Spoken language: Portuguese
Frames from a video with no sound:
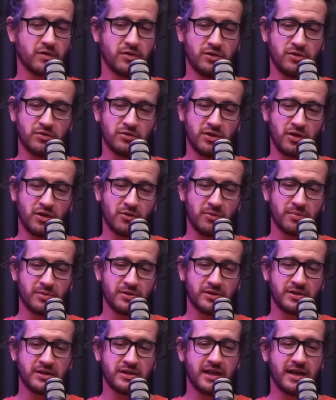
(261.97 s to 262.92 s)
Quando eu tenho a
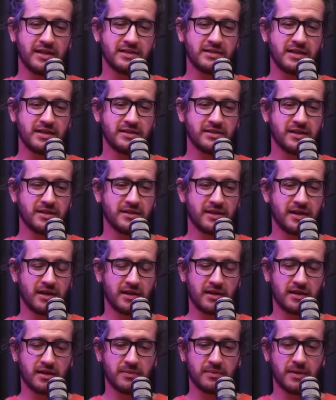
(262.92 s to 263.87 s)
oportunidade aí de entrar
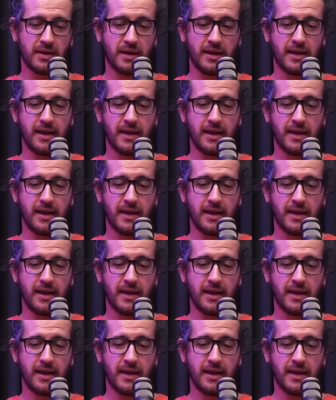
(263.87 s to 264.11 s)
em campo.